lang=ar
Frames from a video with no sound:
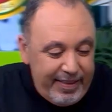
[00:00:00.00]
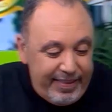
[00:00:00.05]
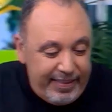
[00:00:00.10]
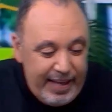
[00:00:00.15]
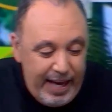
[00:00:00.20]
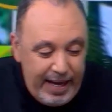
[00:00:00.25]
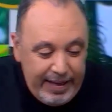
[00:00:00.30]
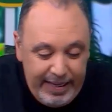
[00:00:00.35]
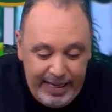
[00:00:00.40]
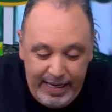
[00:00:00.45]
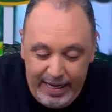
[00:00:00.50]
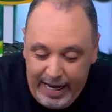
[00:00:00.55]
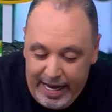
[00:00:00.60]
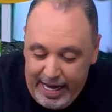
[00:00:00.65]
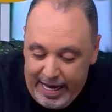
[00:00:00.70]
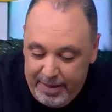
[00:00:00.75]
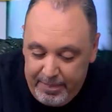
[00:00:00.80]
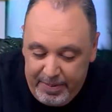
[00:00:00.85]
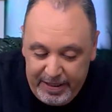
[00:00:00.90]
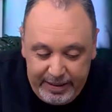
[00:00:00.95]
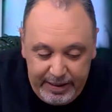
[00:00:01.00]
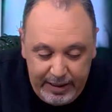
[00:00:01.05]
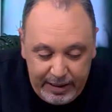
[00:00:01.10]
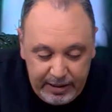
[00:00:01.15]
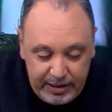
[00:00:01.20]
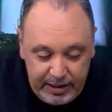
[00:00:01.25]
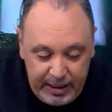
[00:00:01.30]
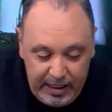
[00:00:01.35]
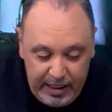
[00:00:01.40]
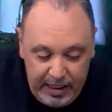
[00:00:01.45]
الثانيه الان بدنا
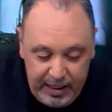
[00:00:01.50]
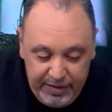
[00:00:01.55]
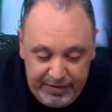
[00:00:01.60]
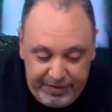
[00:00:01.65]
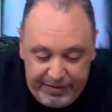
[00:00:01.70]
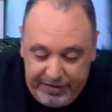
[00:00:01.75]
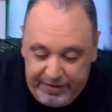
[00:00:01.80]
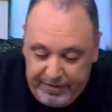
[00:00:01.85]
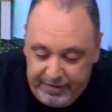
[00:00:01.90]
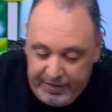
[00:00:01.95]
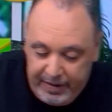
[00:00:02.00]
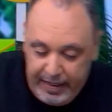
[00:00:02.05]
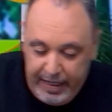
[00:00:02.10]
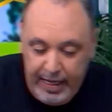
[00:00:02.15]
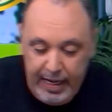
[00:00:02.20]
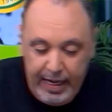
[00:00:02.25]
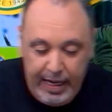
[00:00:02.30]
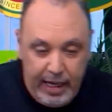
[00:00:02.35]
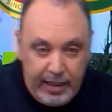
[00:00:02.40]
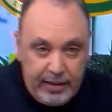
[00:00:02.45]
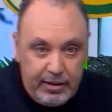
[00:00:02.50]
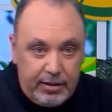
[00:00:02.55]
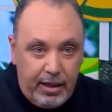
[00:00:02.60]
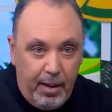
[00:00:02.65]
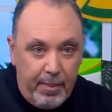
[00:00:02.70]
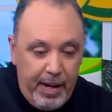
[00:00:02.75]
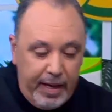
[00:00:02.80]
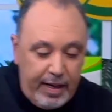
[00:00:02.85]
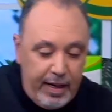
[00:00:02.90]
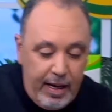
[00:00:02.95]
نضيف
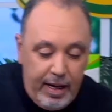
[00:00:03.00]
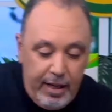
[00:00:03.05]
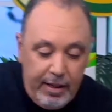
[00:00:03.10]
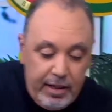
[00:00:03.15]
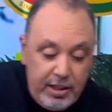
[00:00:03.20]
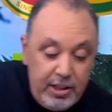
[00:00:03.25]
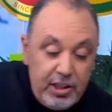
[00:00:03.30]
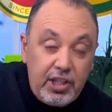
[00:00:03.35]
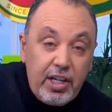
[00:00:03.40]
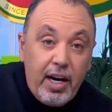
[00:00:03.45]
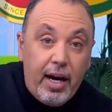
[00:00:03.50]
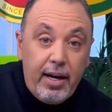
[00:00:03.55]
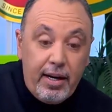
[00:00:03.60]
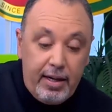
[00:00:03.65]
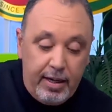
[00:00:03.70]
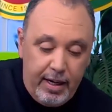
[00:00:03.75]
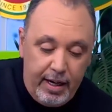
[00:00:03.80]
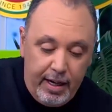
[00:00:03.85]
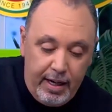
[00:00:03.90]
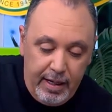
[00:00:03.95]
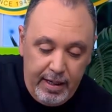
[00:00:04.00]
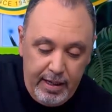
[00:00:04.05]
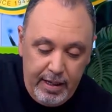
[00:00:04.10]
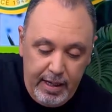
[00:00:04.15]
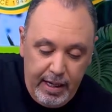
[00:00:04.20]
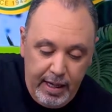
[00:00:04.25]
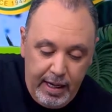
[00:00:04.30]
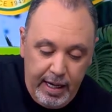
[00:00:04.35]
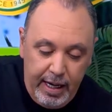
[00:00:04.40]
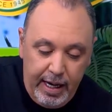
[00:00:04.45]
الطبقه ان شاء الله
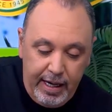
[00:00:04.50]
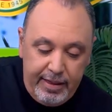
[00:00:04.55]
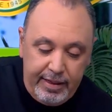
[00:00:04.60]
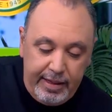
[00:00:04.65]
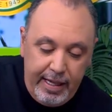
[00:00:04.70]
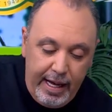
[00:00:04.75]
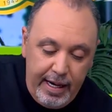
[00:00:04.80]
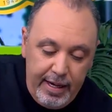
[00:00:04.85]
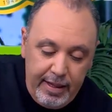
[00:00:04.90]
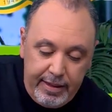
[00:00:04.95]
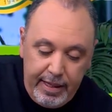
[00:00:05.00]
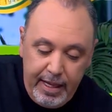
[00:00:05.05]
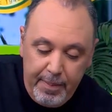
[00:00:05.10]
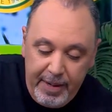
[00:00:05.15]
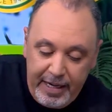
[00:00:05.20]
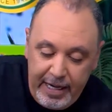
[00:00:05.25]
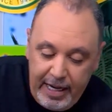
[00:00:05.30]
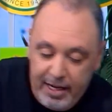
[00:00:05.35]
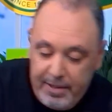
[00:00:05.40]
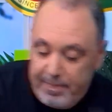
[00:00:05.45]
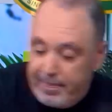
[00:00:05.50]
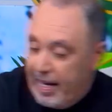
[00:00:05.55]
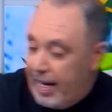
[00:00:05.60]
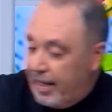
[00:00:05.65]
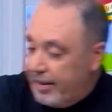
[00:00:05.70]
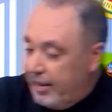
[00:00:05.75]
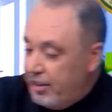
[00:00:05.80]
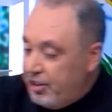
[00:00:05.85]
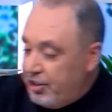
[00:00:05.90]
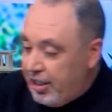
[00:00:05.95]
الثالثه من
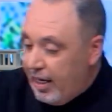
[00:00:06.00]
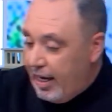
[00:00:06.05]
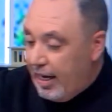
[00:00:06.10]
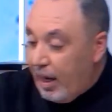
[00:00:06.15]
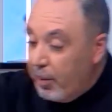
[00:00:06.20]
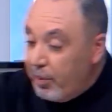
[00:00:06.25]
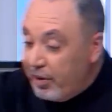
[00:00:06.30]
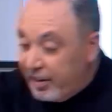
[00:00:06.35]
الباذنجان او